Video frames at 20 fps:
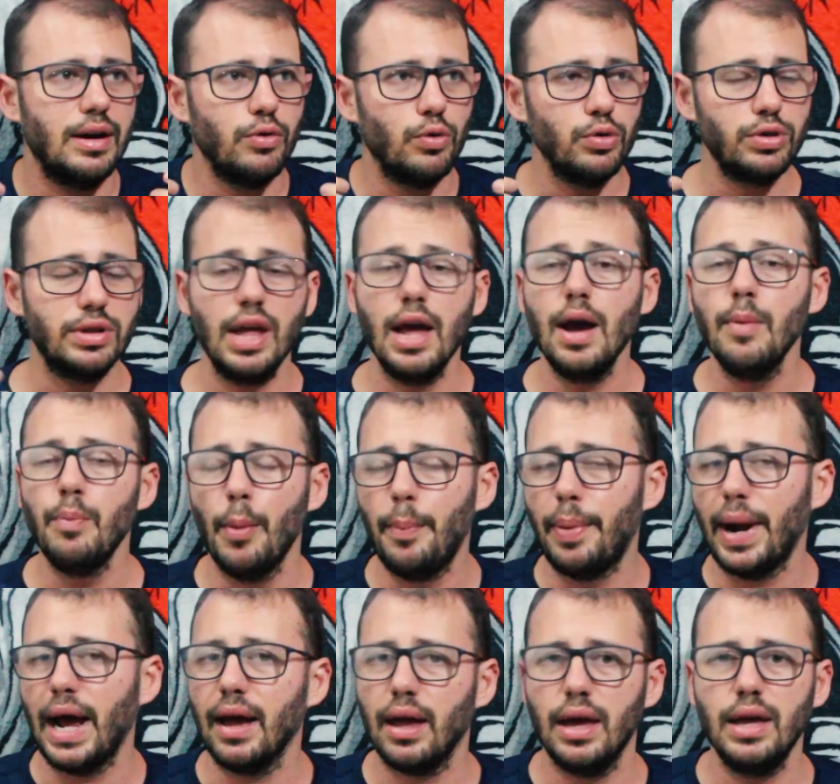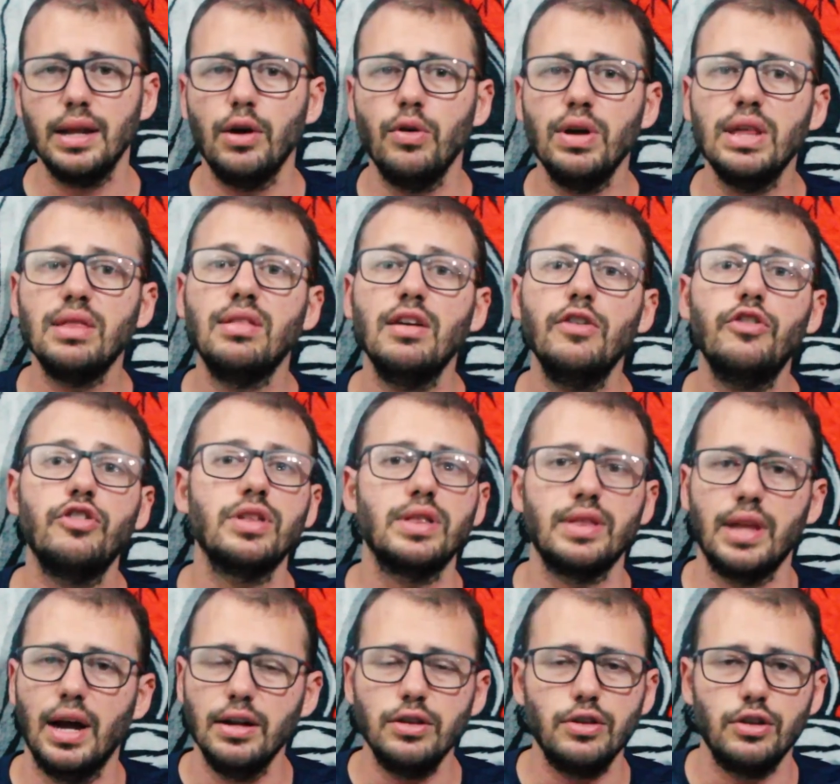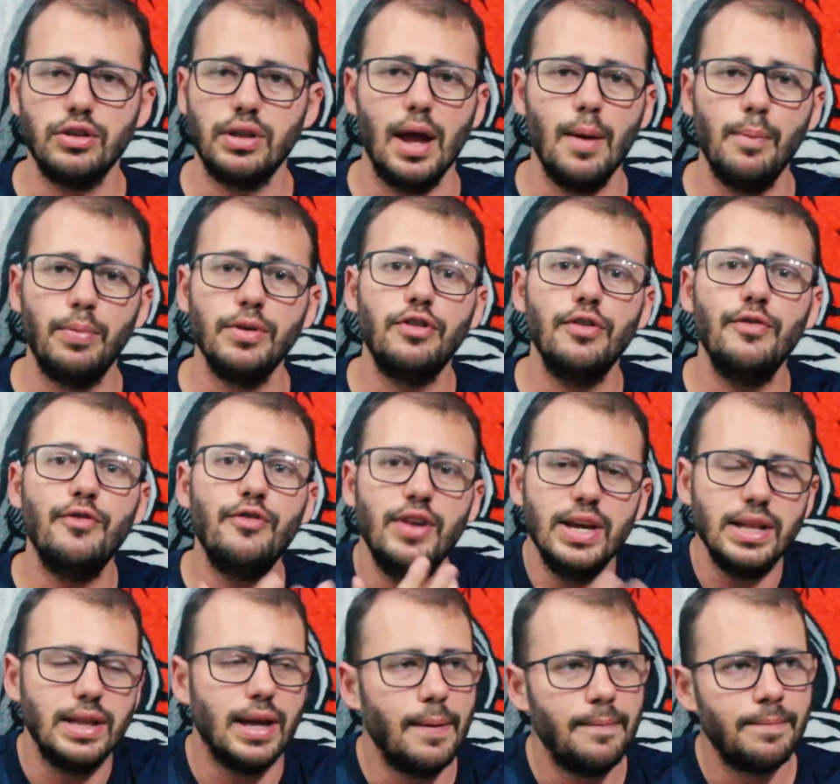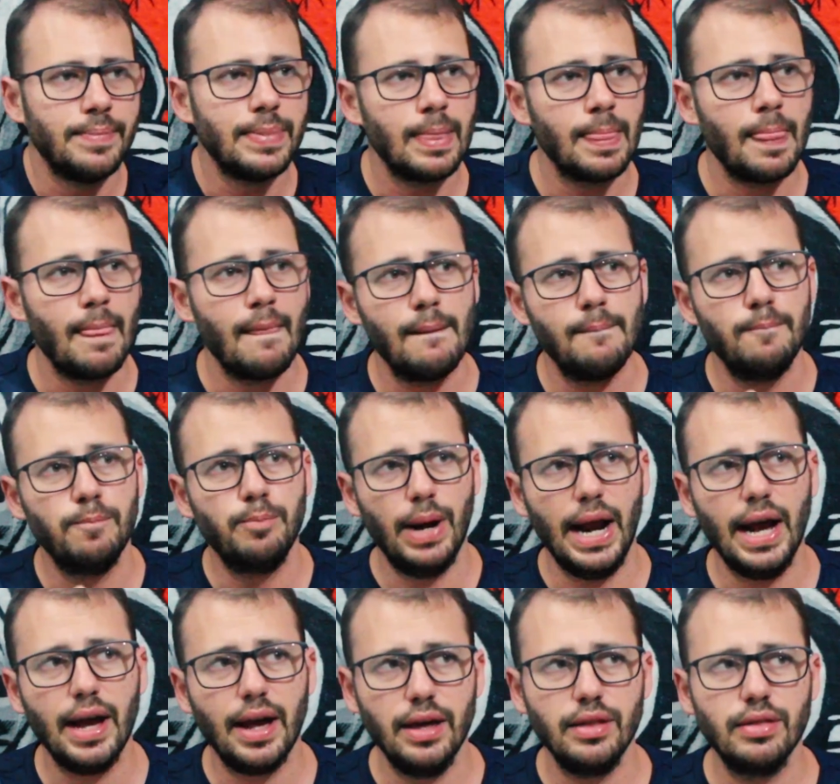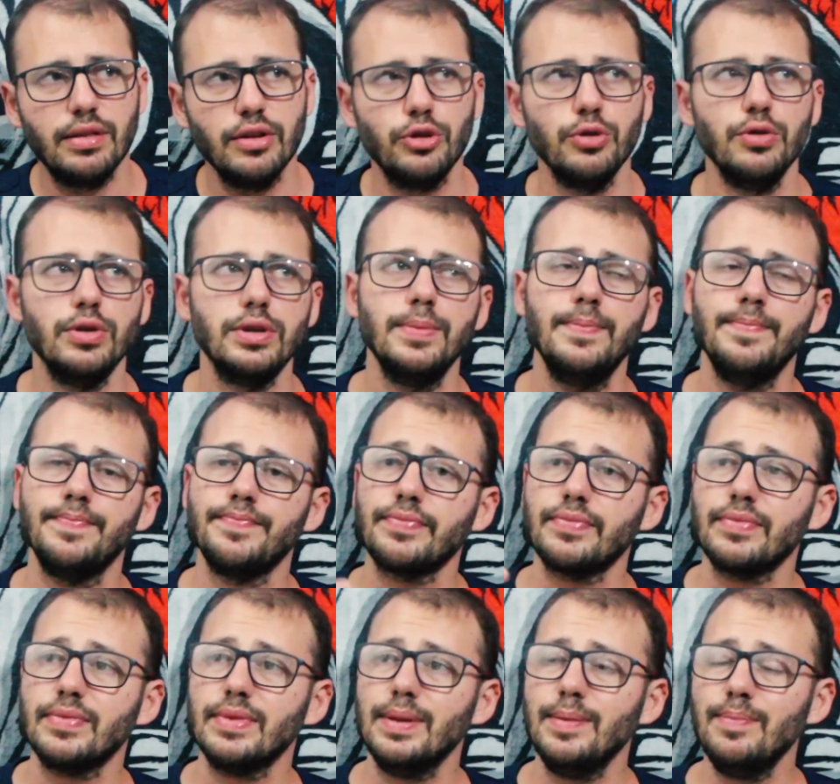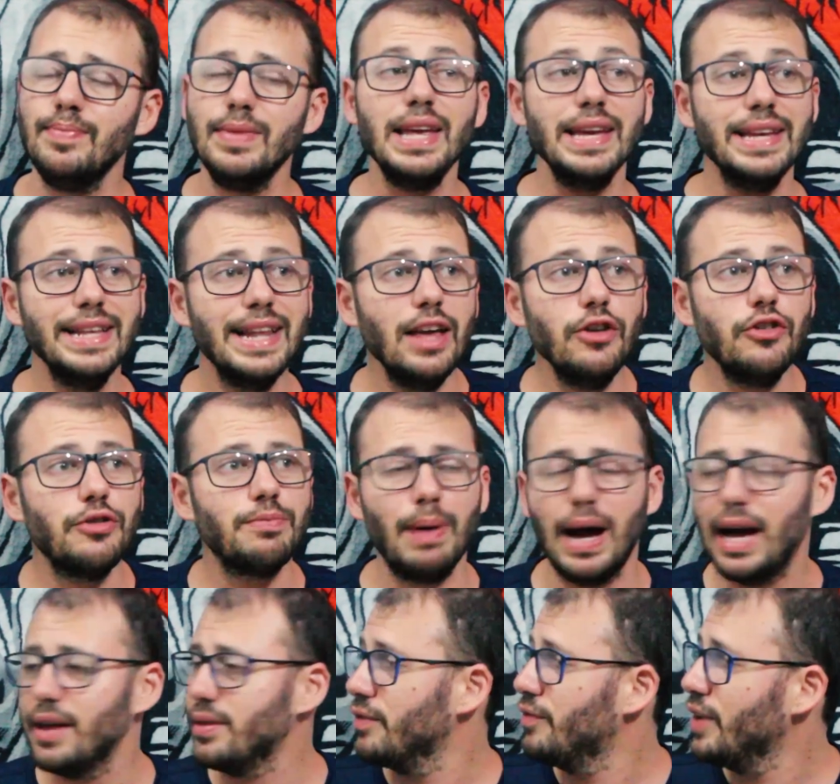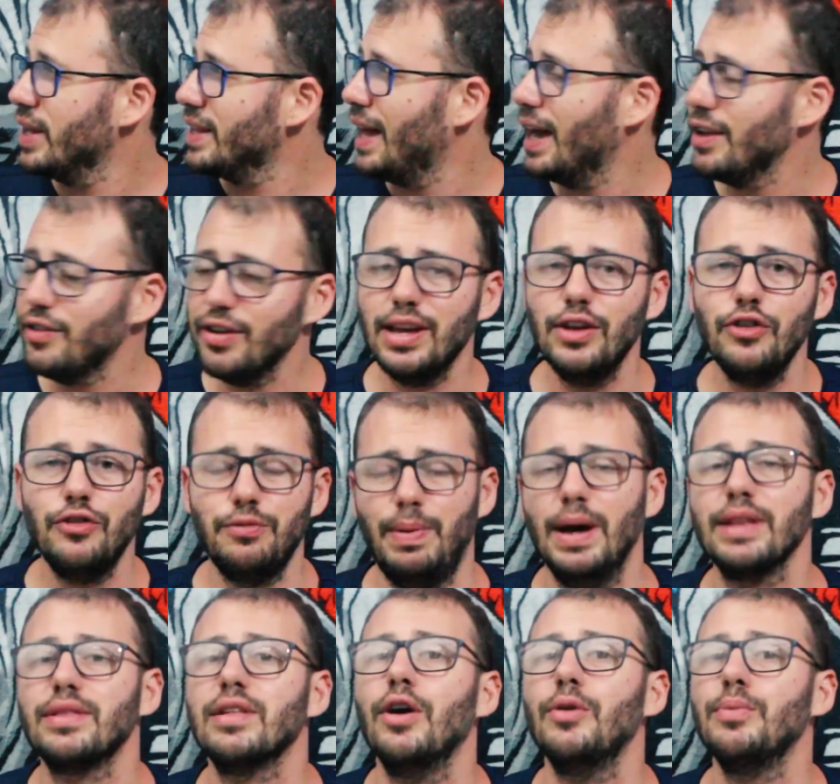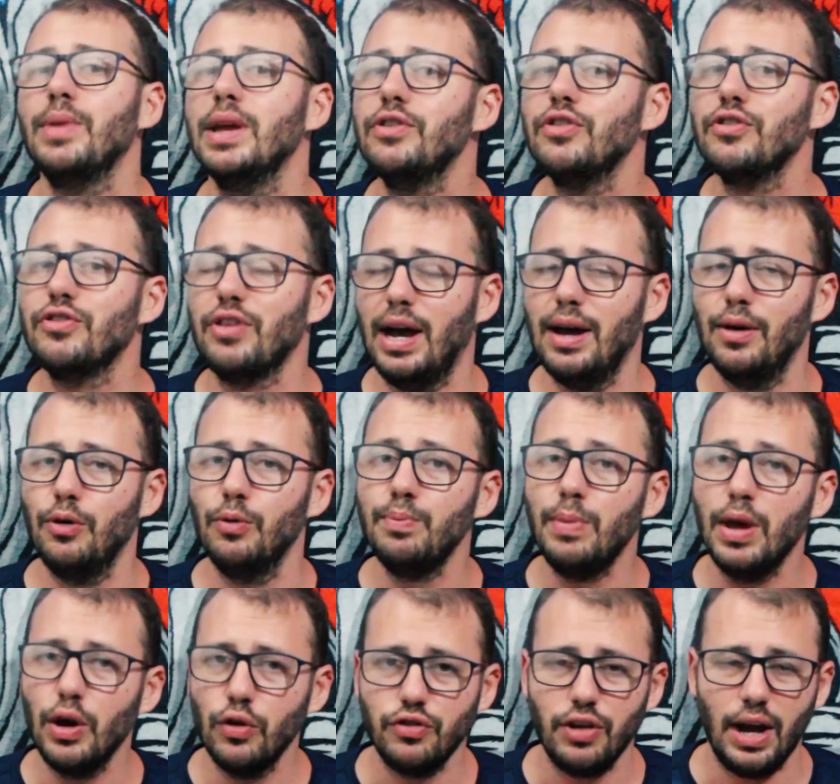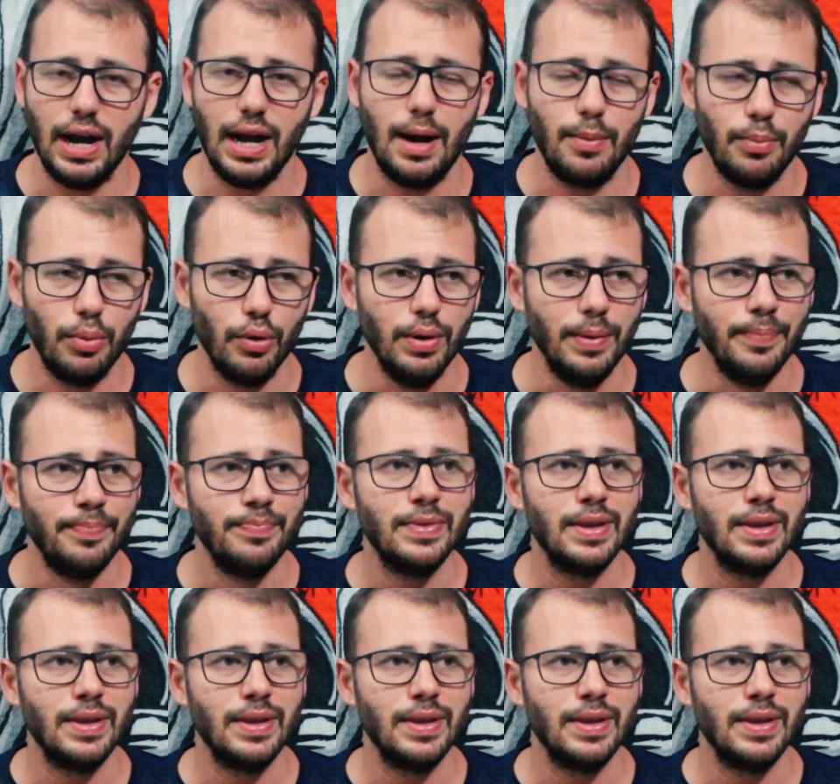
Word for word: O tempo para ler não existe tanto tempo de vida para ler isso tudo. E nem espaço. A verdade é que espaço realmente já o meu já acabou.